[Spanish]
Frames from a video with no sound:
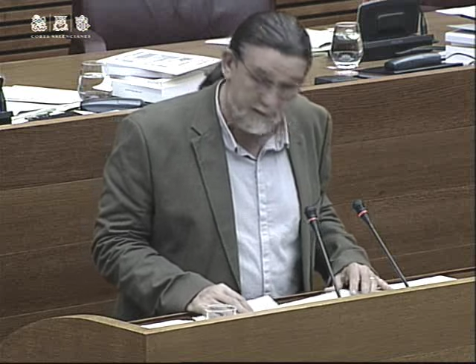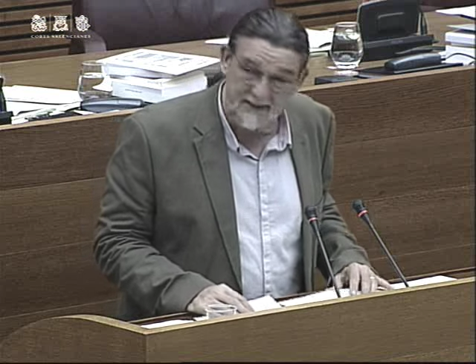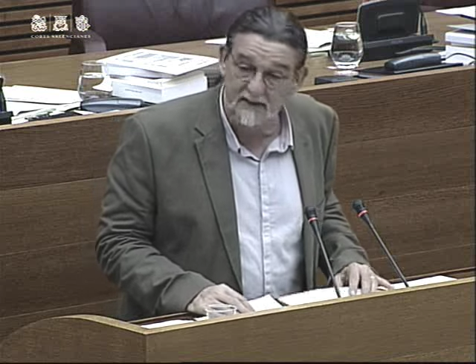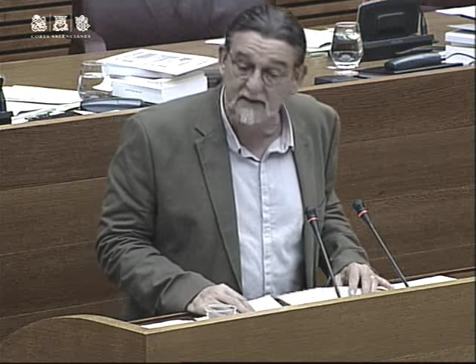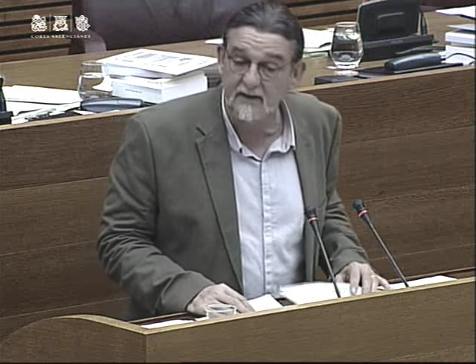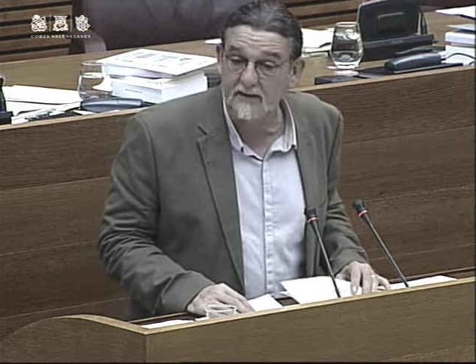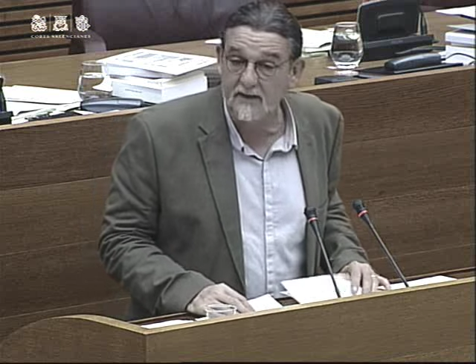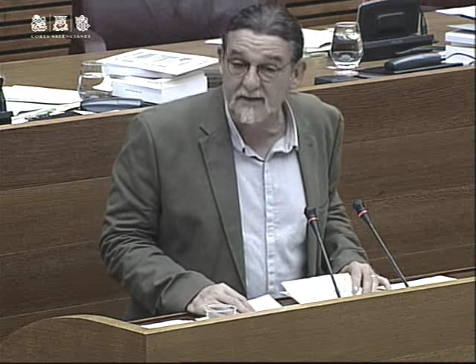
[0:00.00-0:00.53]

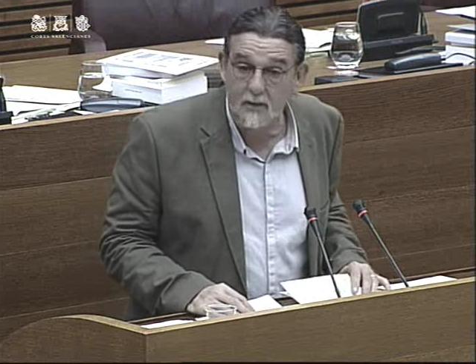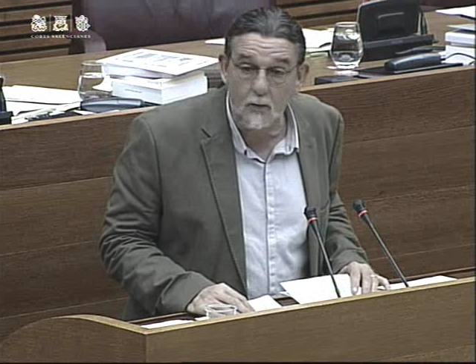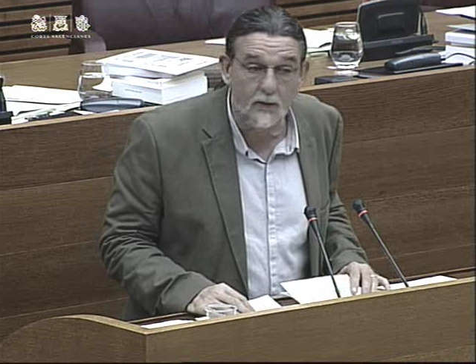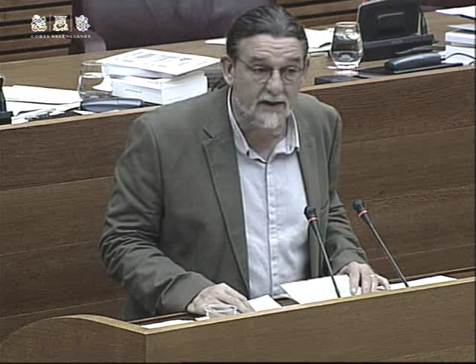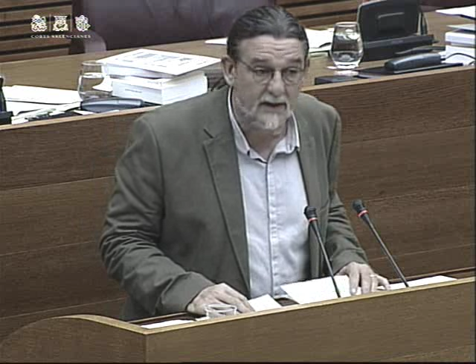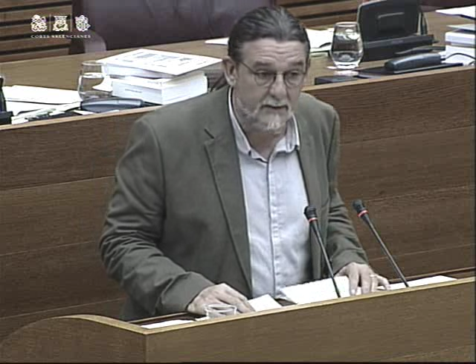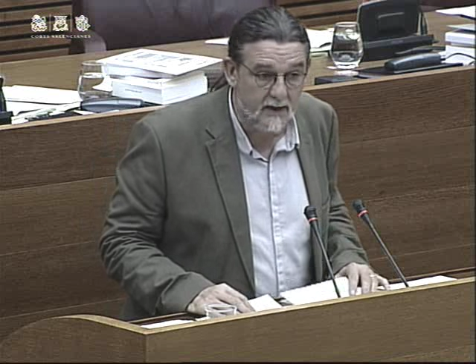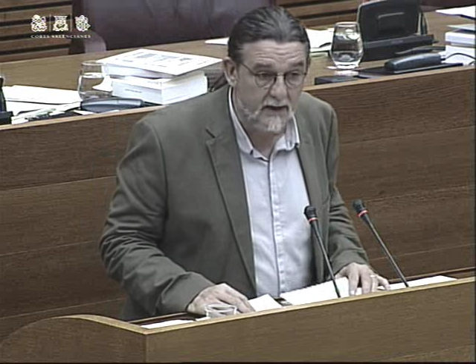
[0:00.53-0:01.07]

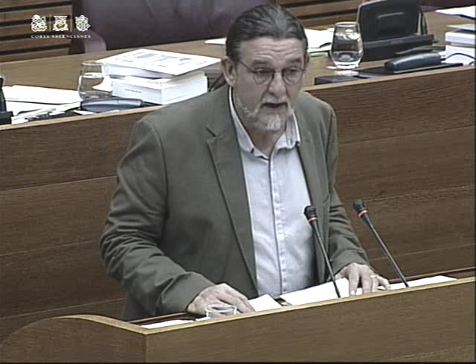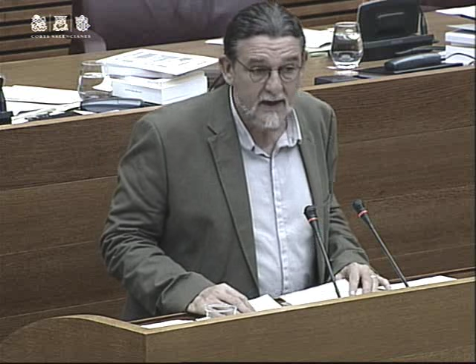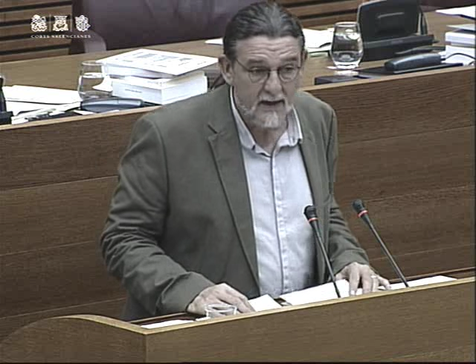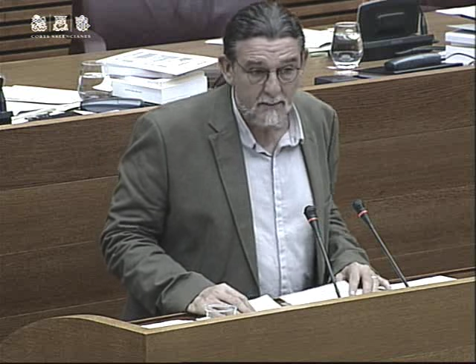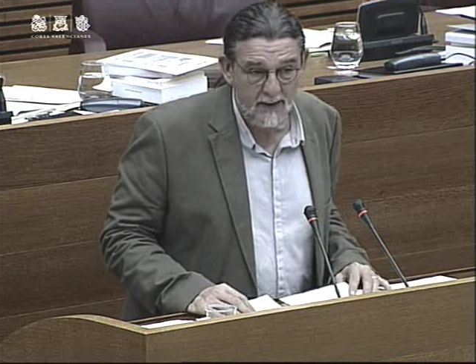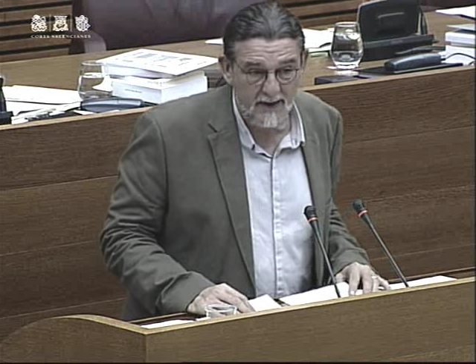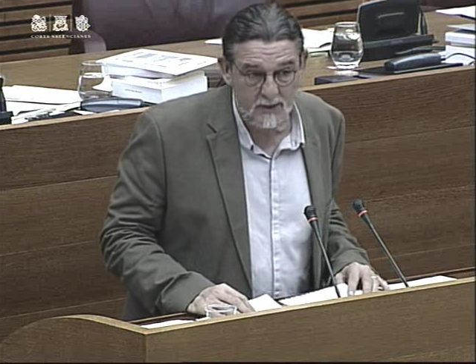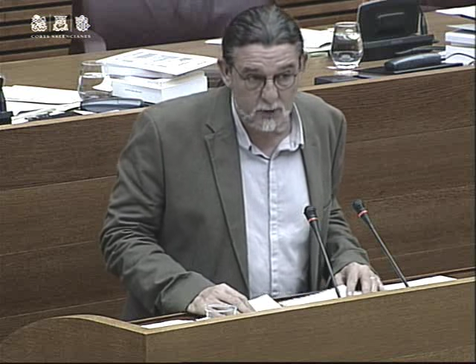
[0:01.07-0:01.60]
350.000
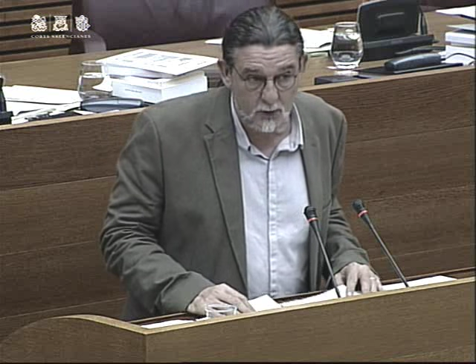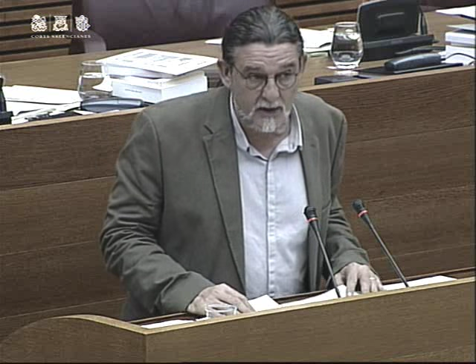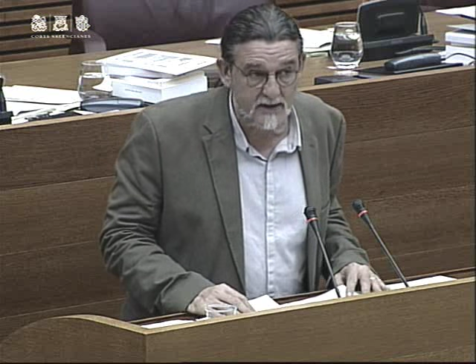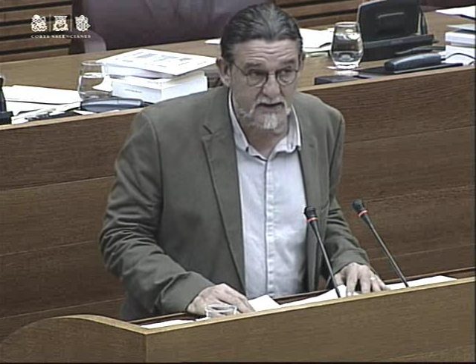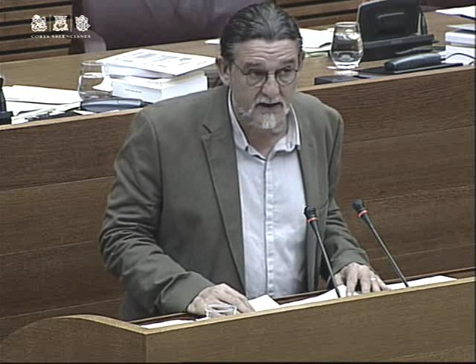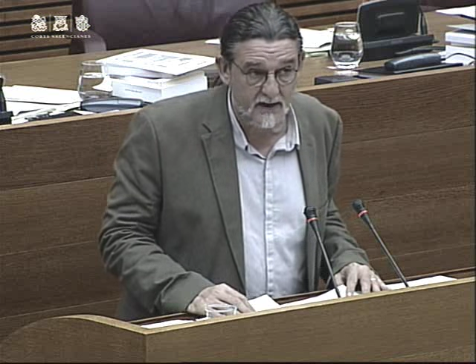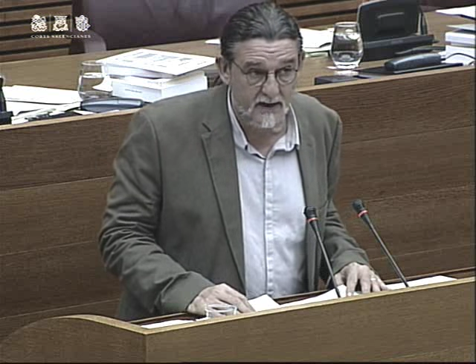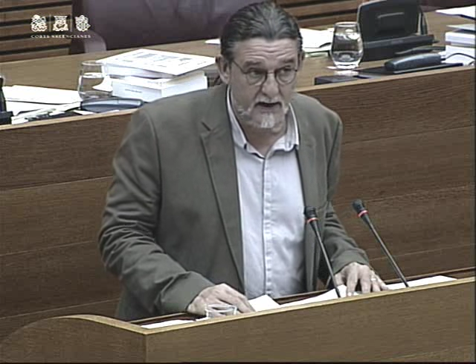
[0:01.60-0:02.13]
personas
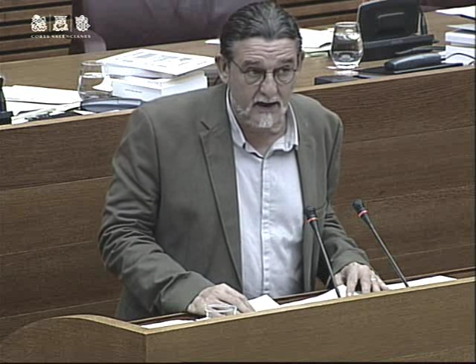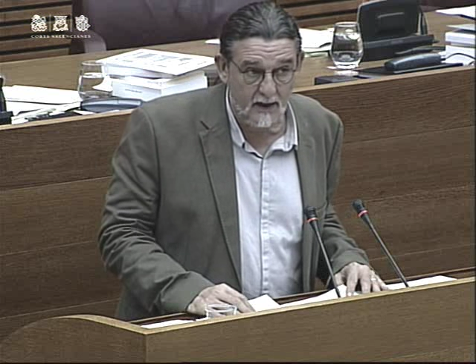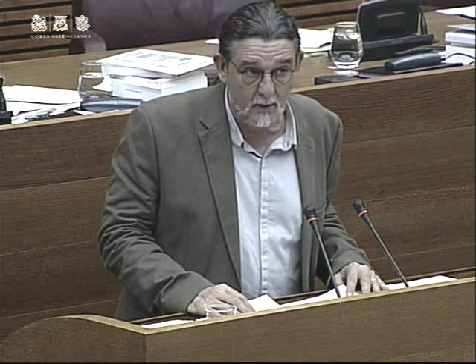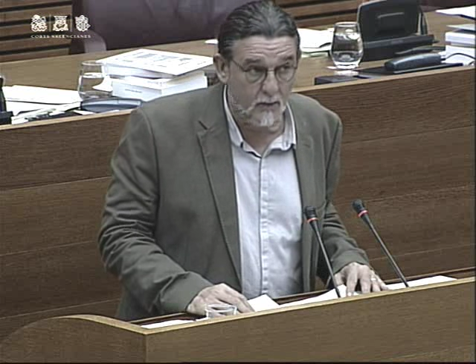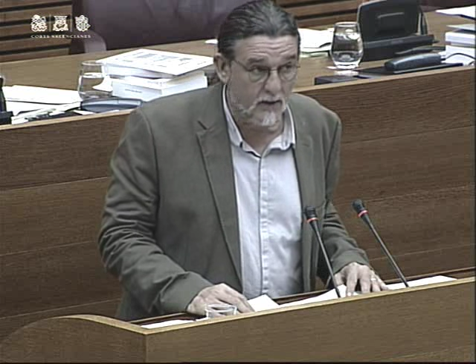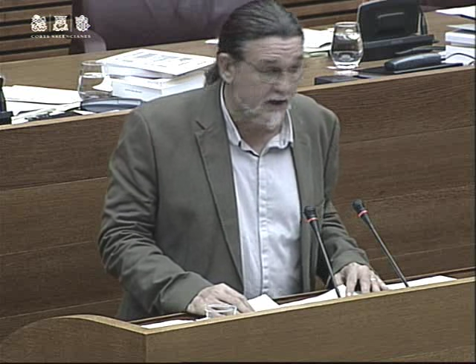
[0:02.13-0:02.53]
en la comunidad